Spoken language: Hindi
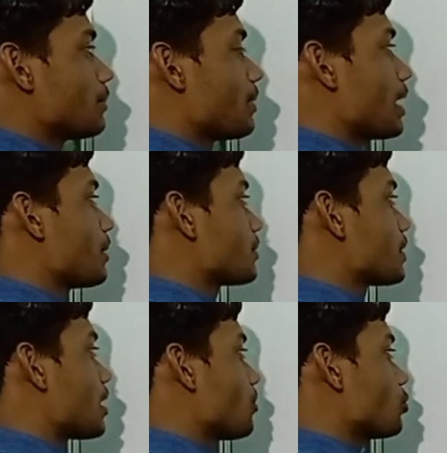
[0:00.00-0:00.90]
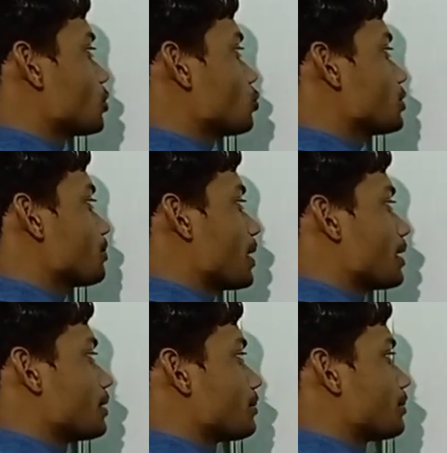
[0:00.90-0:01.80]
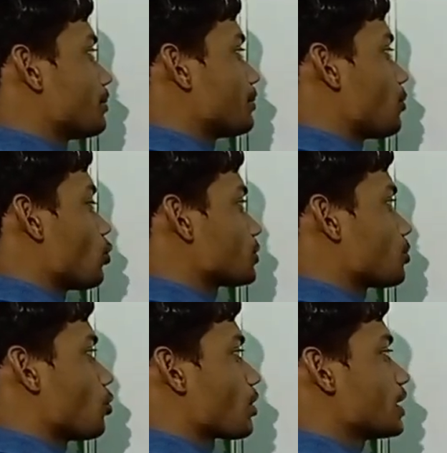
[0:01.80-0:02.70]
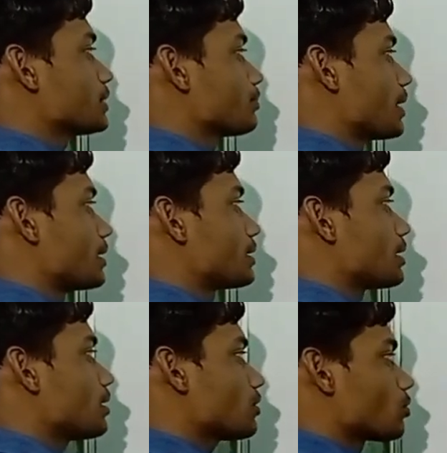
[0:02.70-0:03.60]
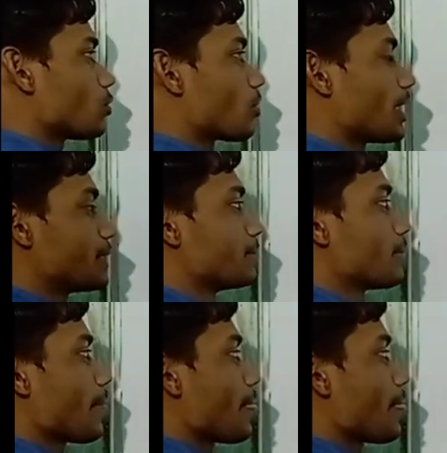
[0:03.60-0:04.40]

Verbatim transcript: सी फाइव का नाम होगी दोस्त फॉस्फोरस पेंटाक्लोराइड